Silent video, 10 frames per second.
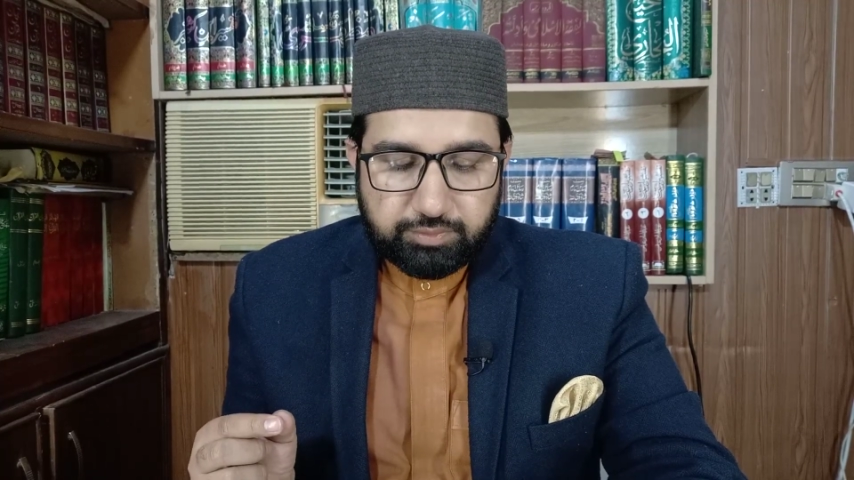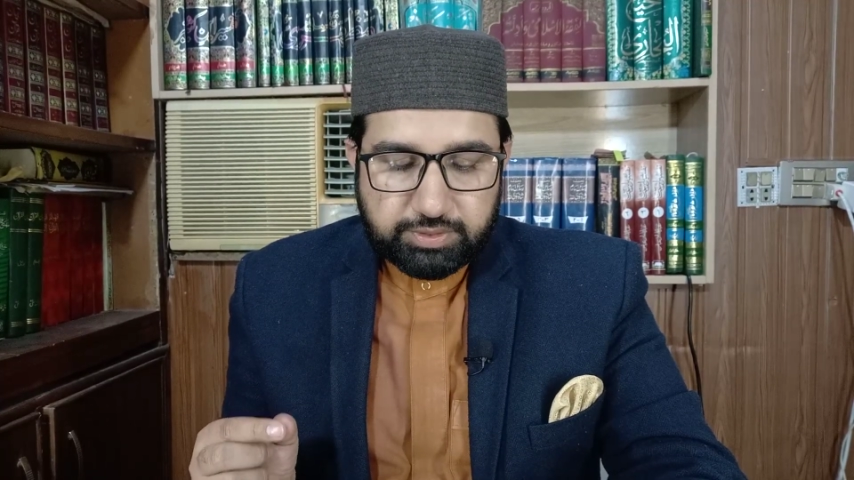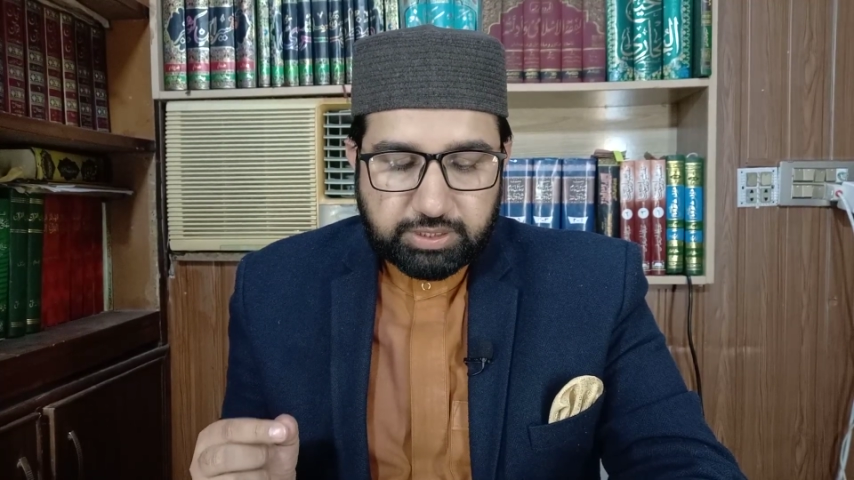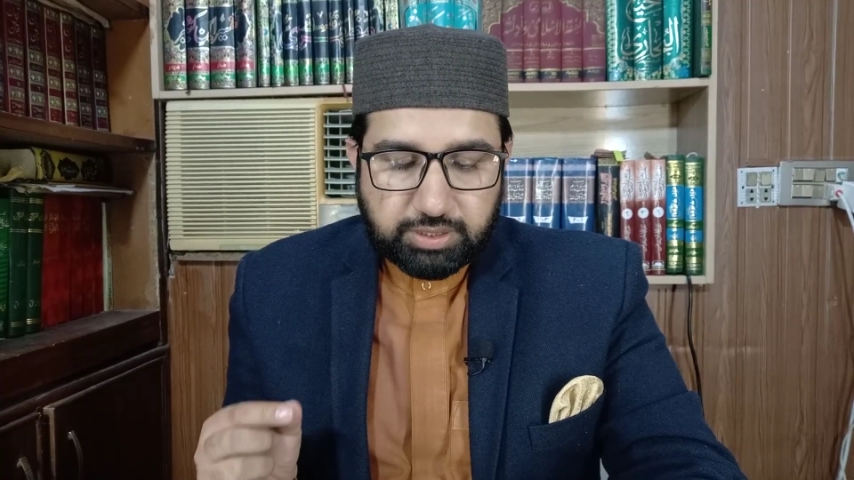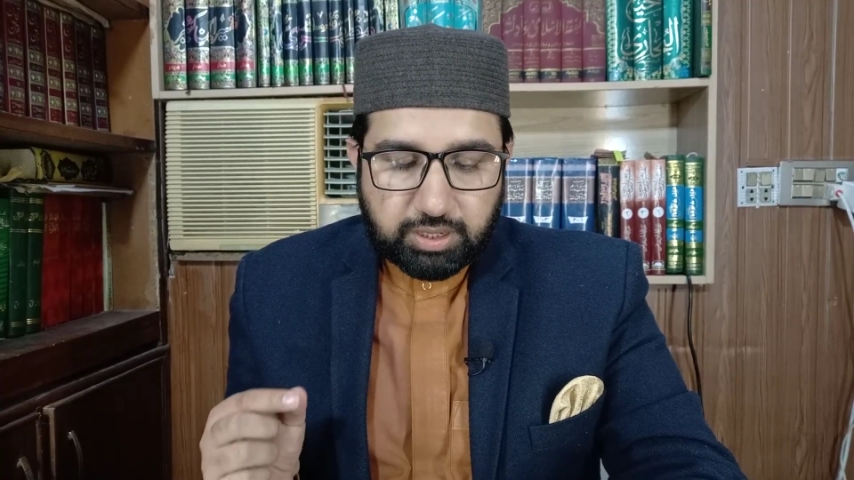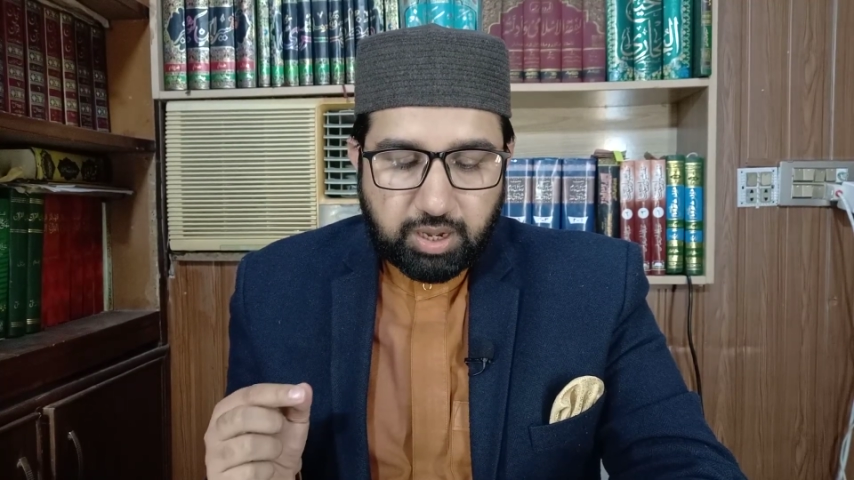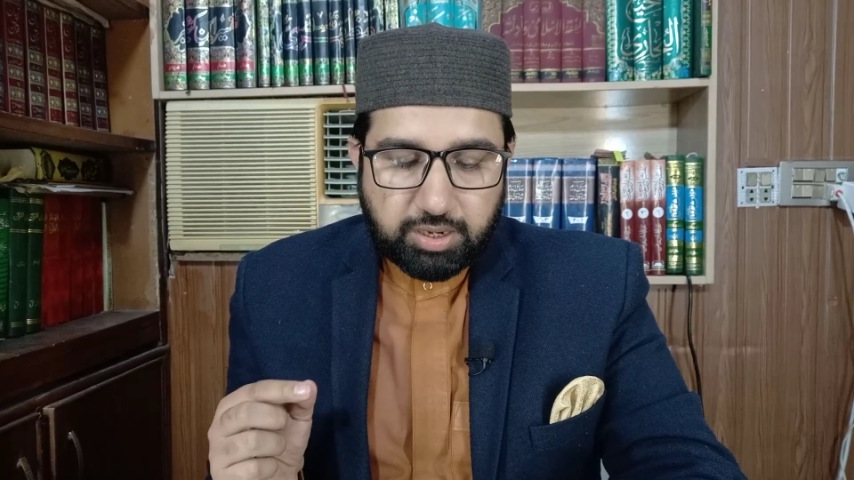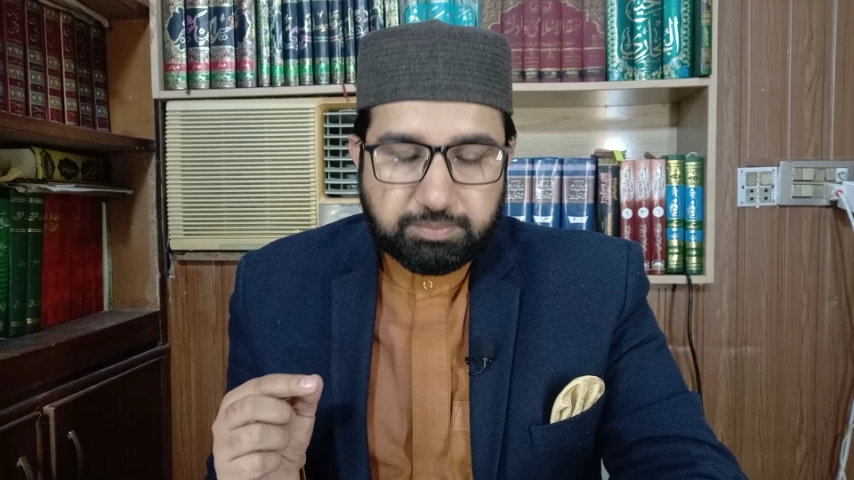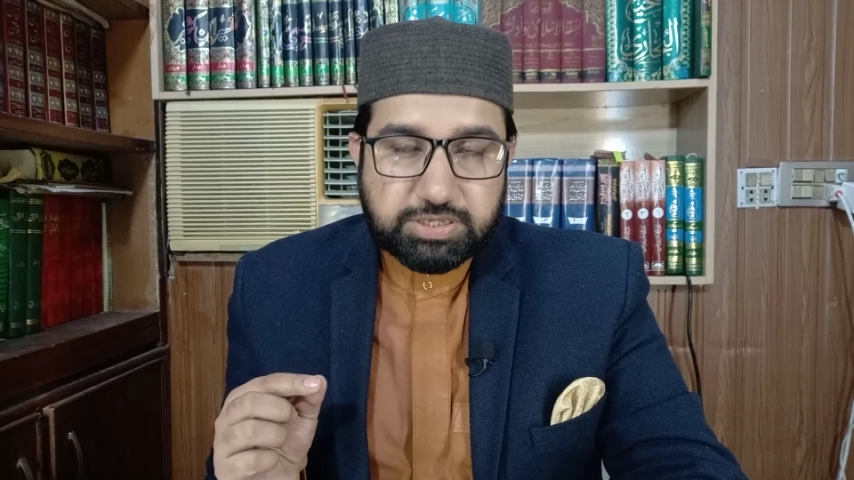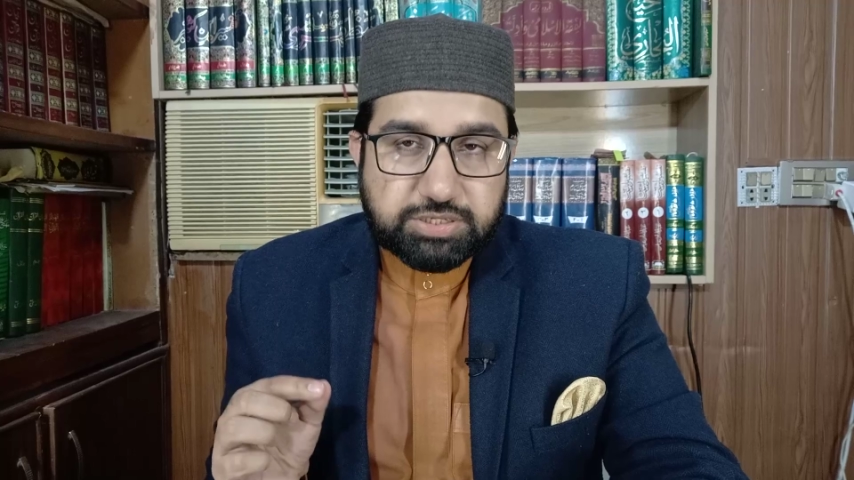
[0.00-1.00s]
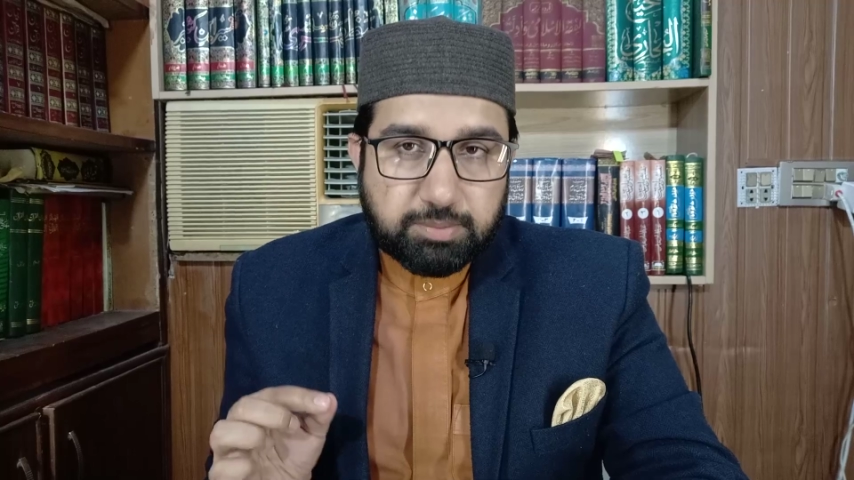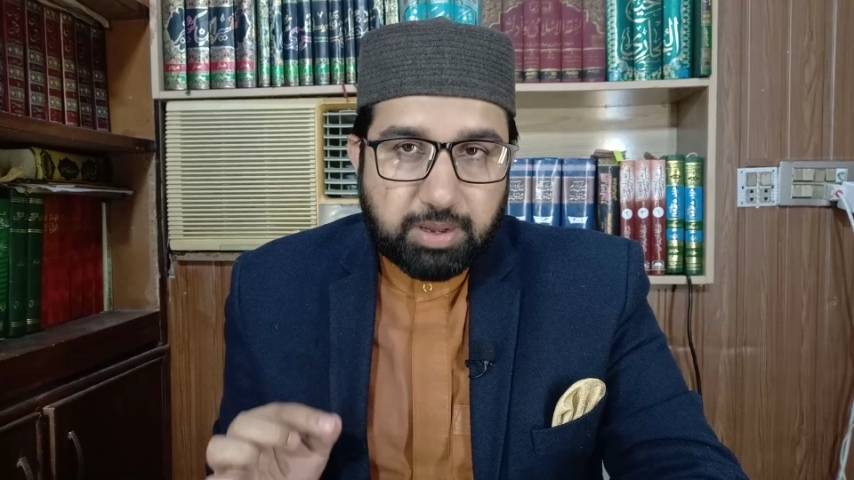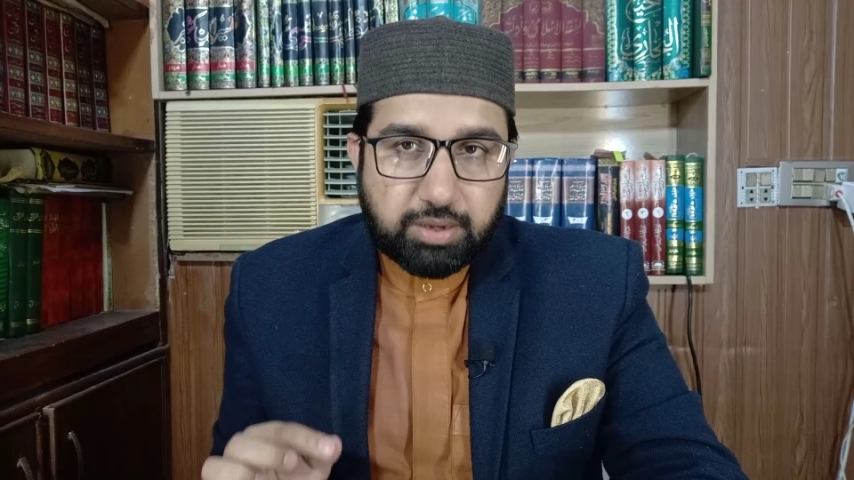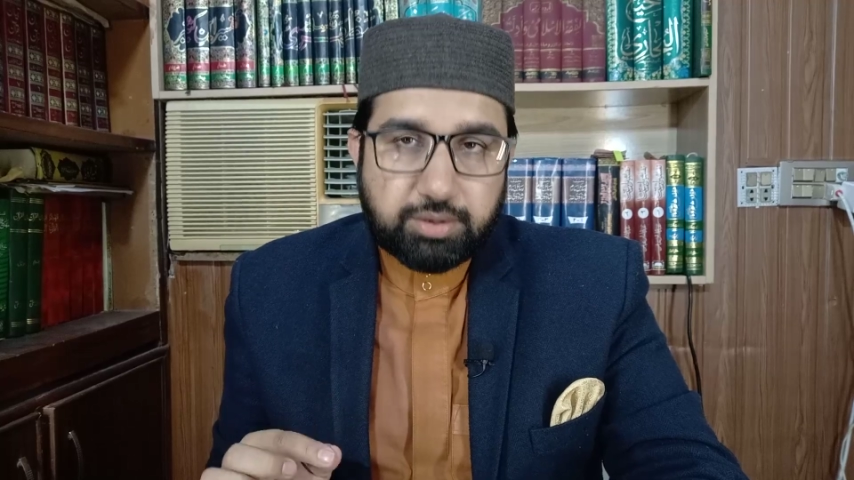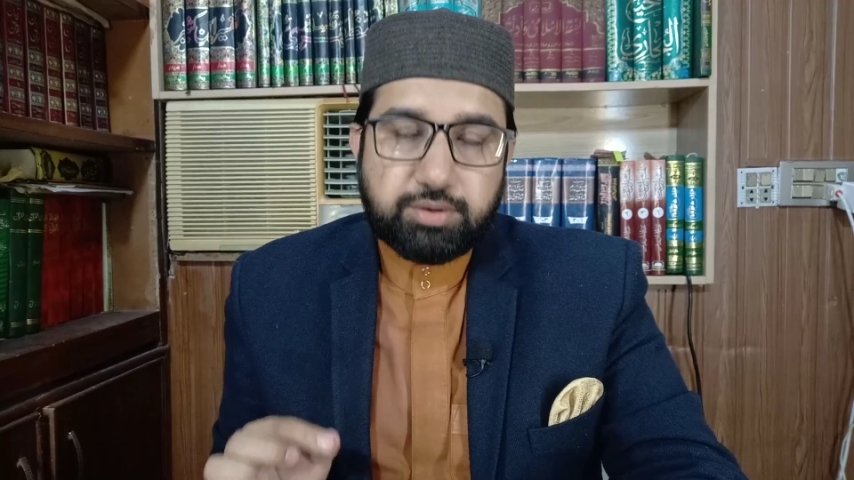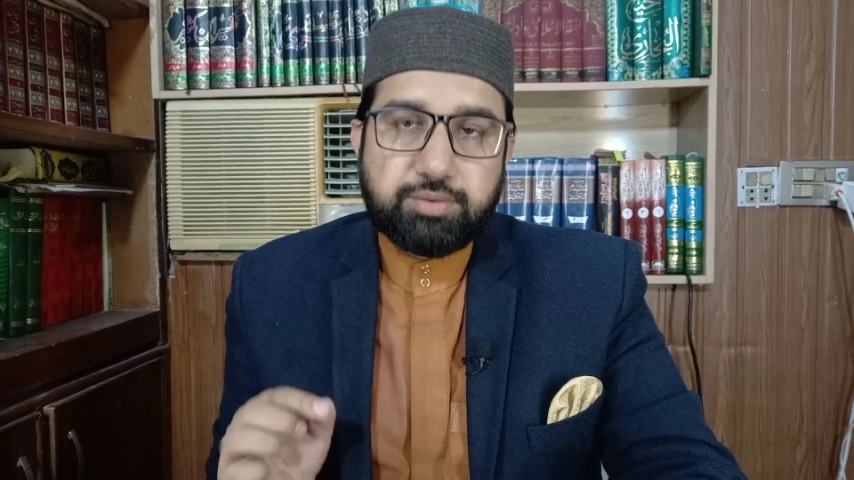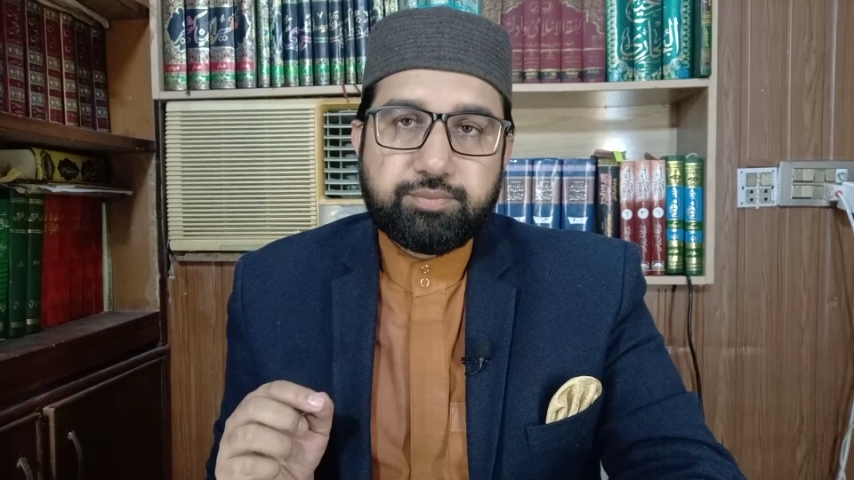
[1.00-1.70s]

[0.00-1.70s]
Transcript: व यकार ज़मान